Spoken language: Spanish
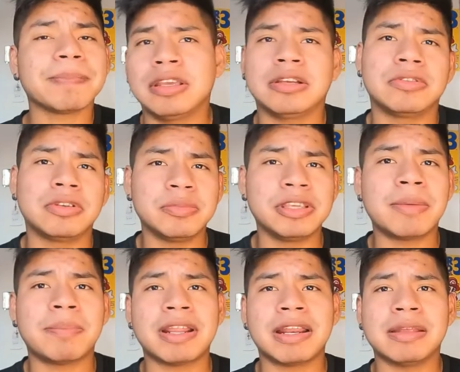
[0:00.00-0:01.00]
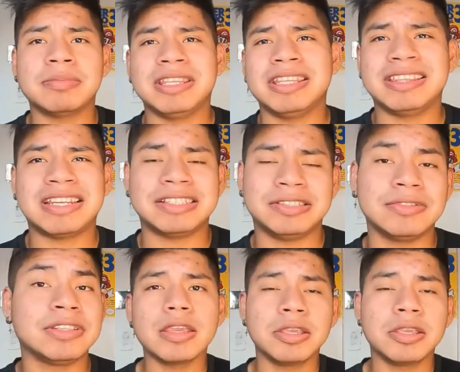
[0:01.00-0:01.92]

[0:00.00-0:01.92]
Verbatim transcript: economía para la administración